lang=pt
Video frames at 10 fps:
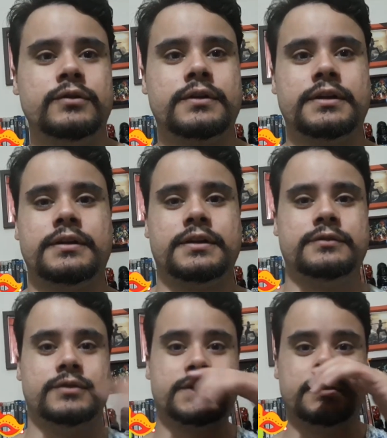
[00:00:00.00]
no canal caso
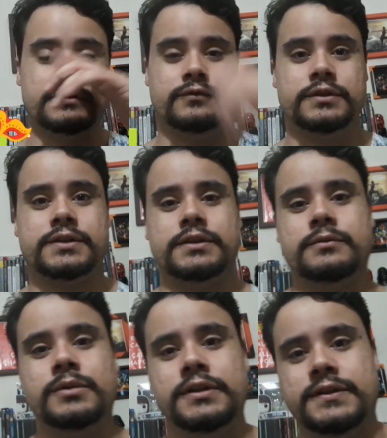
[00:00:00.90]
você não for
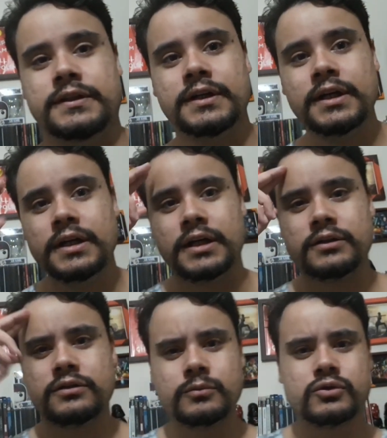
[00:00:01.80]
inscrito, beleza? É
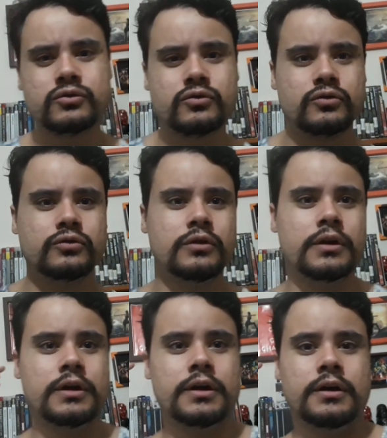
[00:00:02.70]
lá, tamo junto,
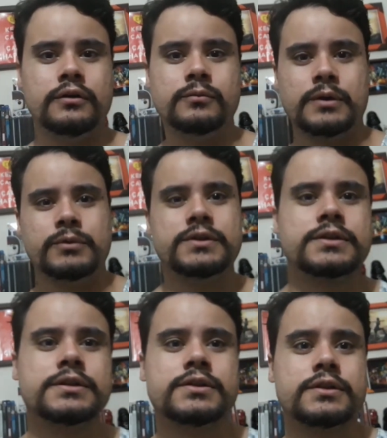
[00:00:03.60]
com uma meus
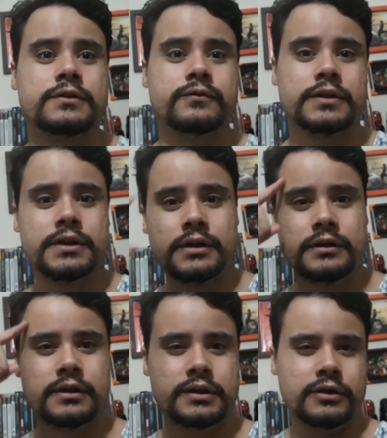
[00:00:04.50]
inscrita, vocês são foda
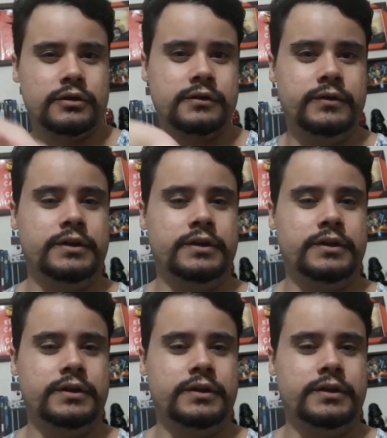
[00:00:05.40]
e roda